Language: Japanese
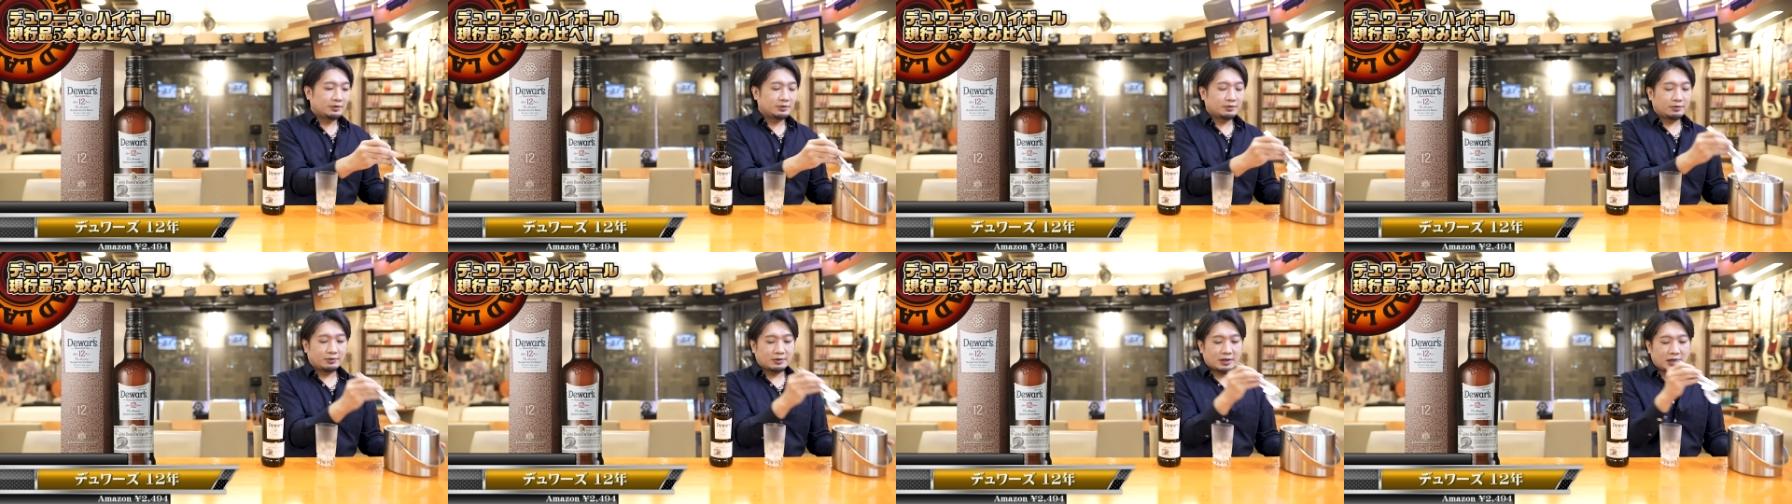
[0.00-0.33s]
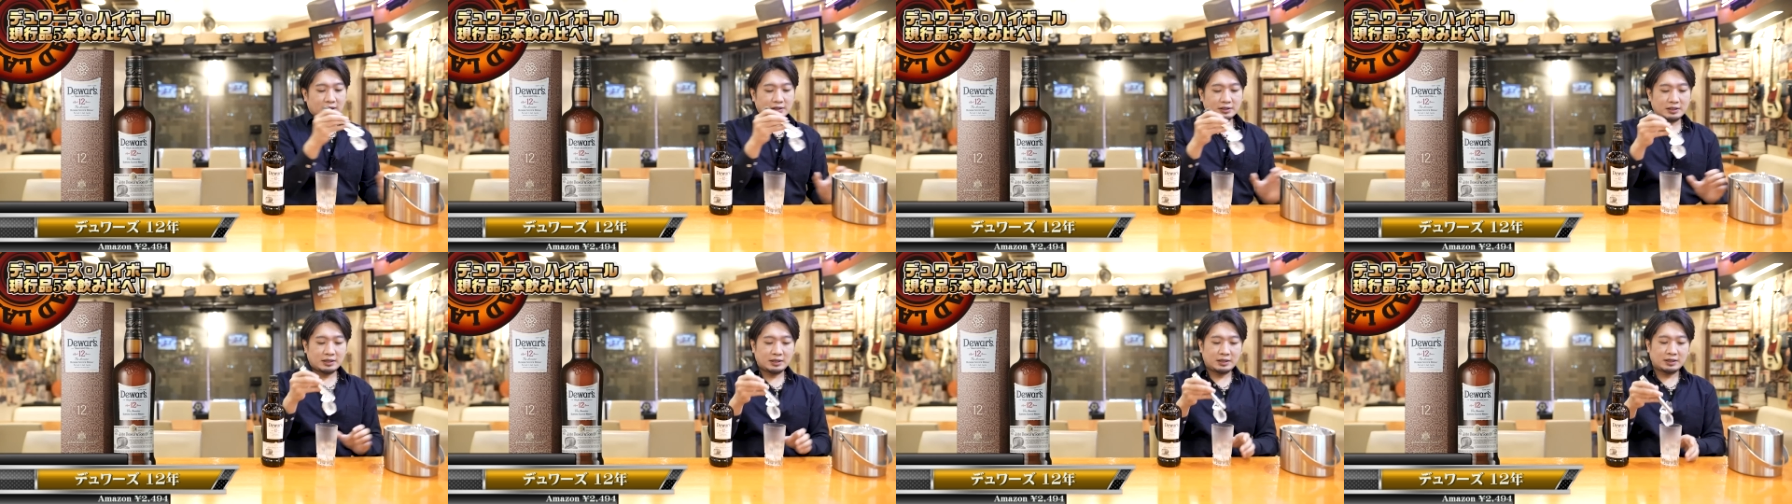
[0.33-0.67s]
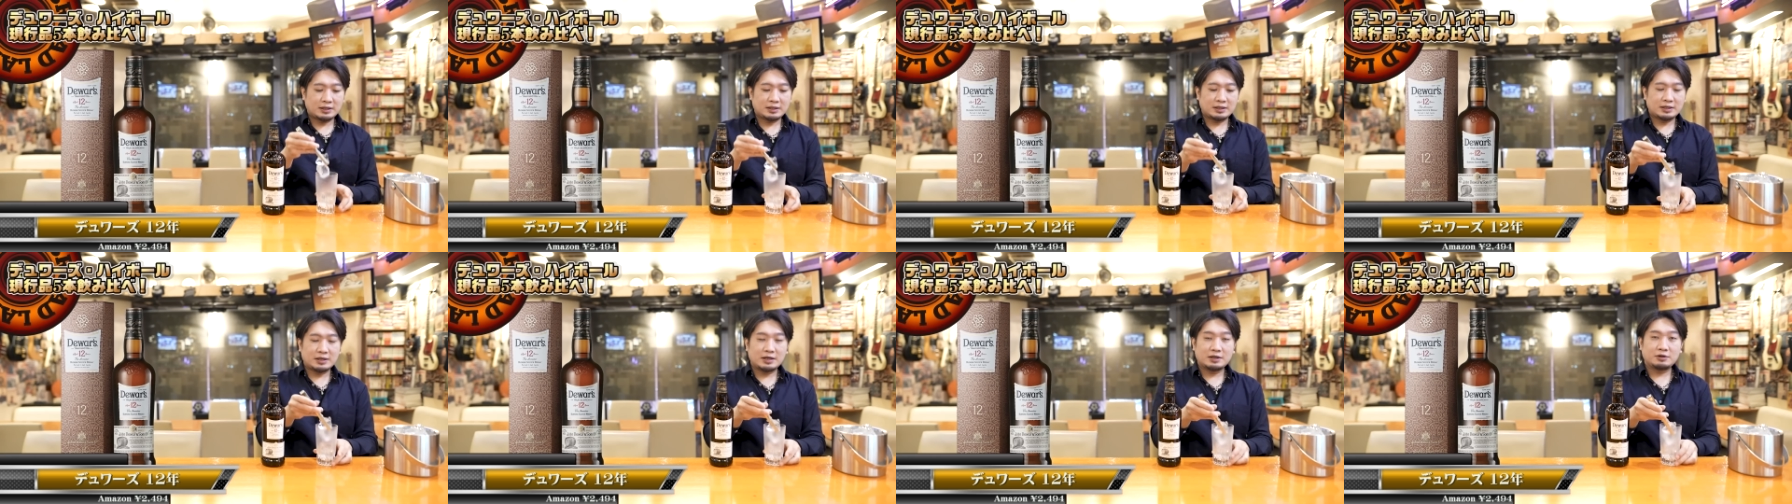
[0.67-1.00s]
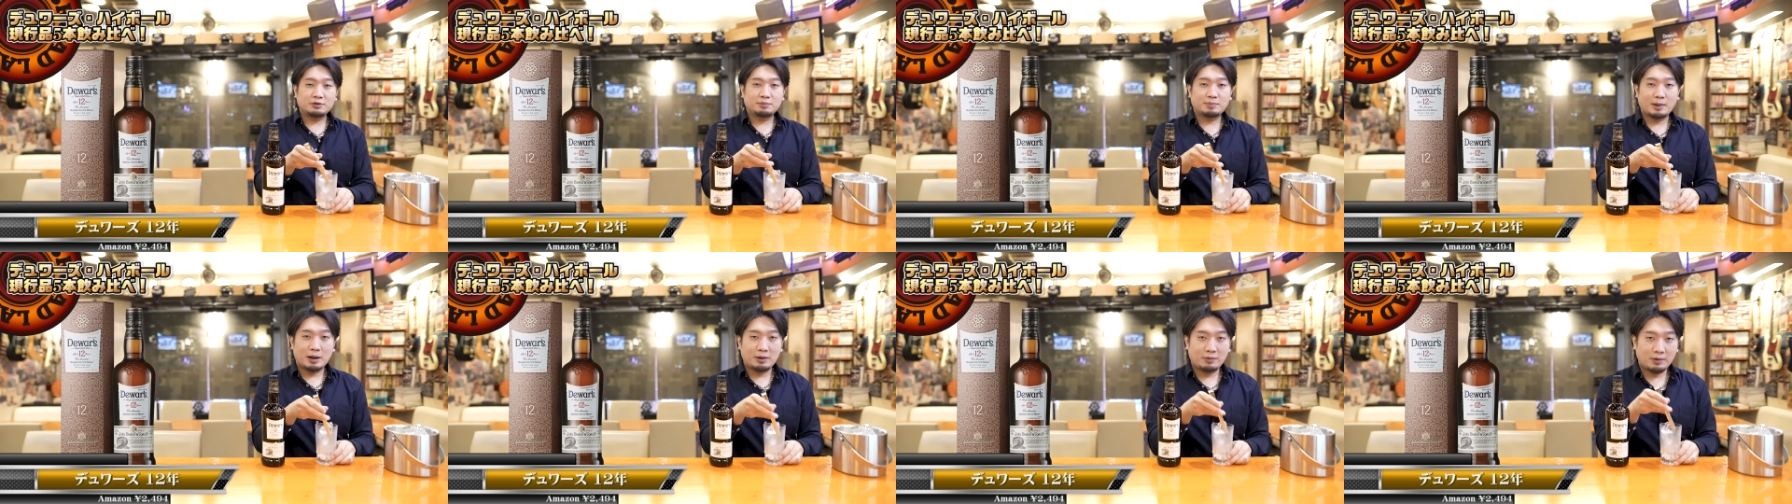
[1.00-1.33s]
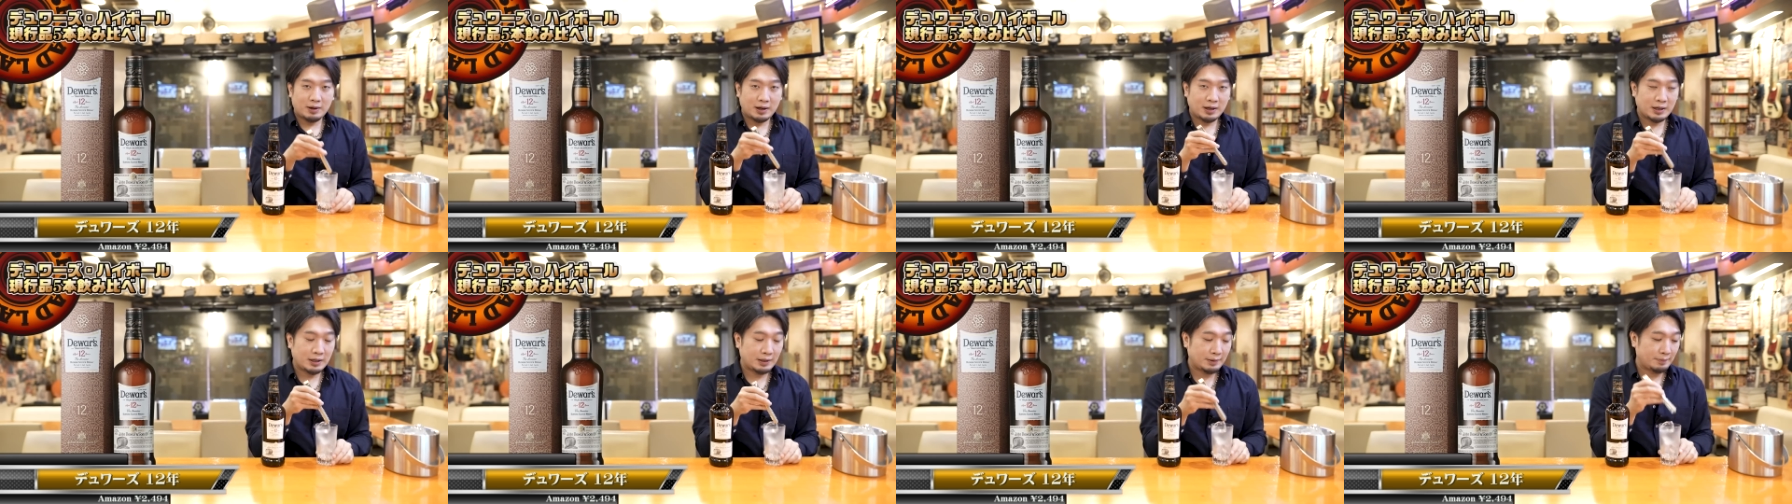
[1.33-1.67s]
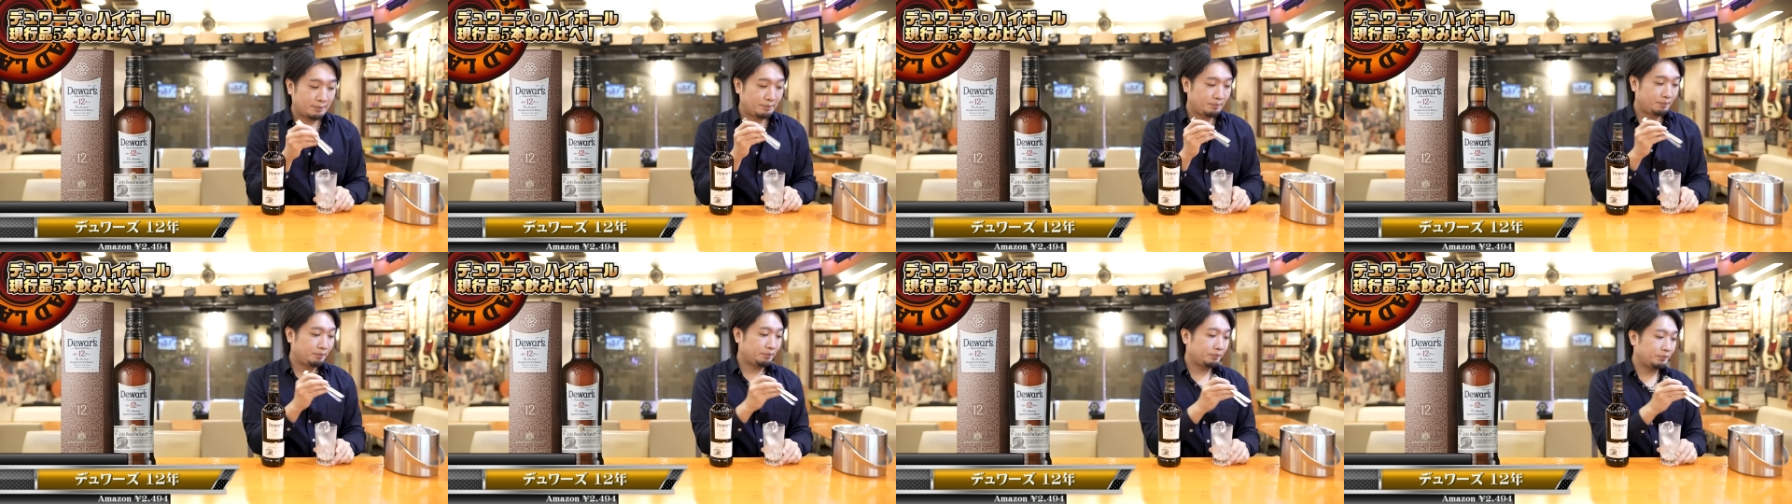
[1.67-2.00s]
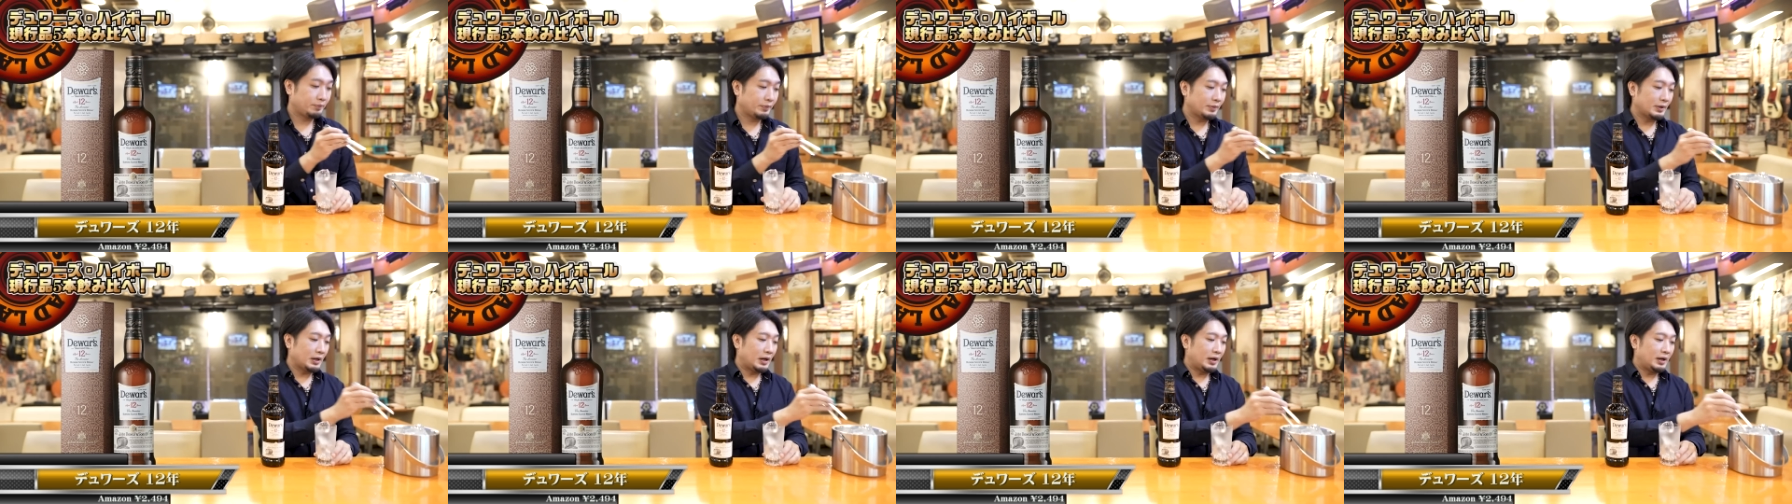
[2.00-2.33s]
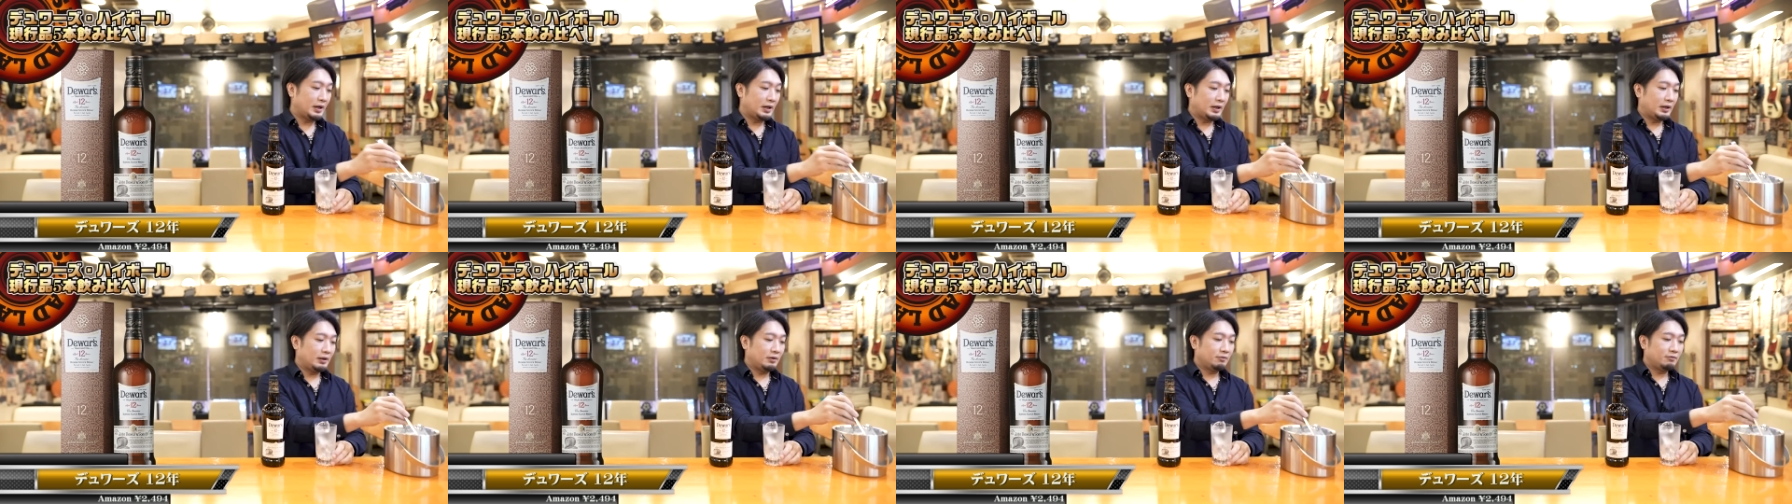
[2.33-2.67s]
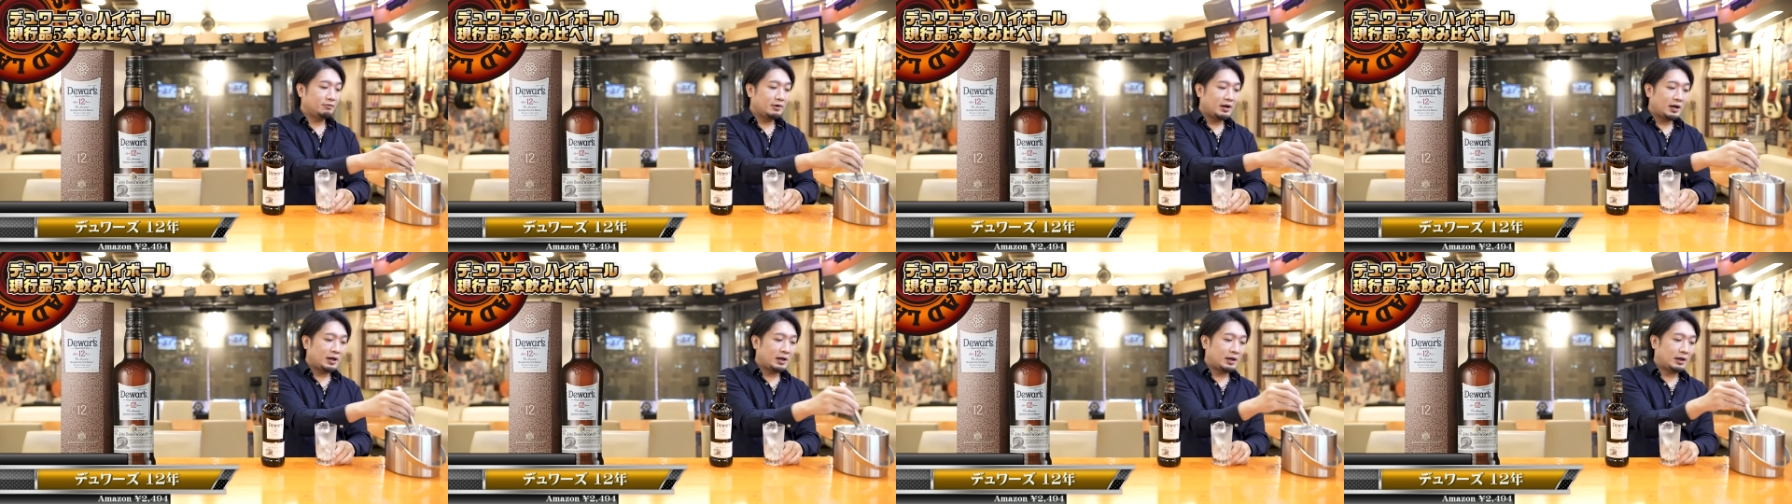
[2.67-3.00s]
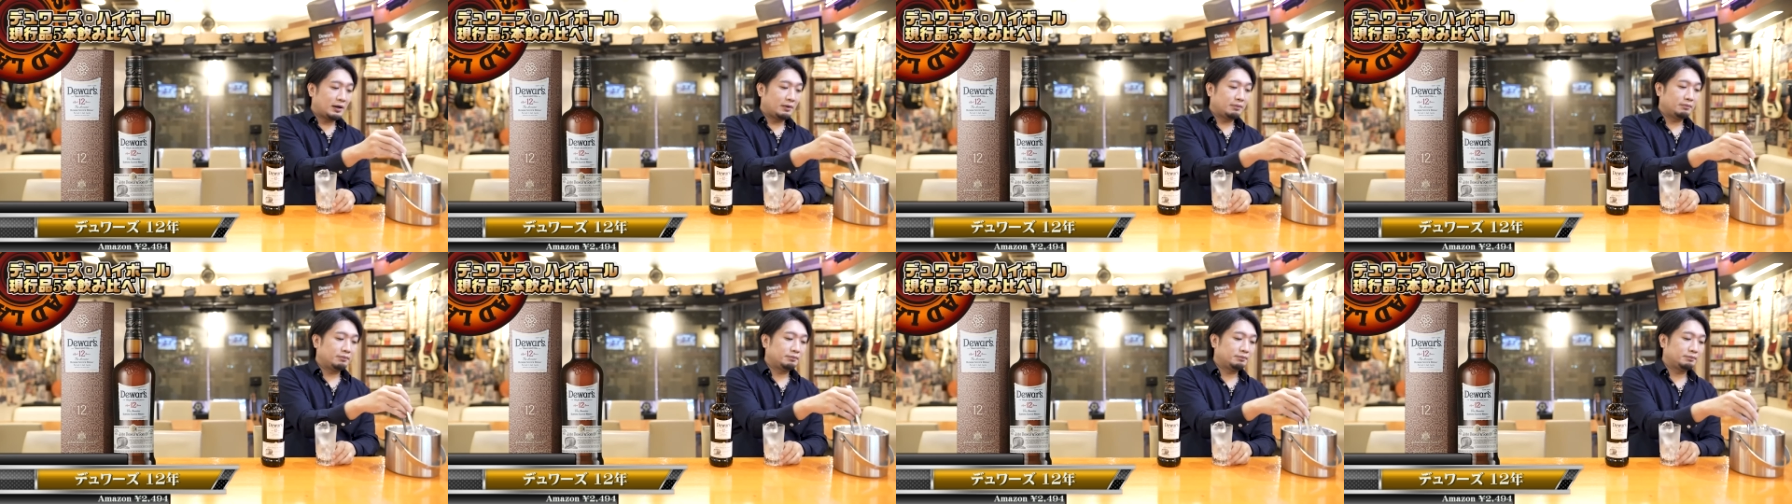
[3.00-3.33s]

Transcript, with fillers: ご家庭でやる場合、は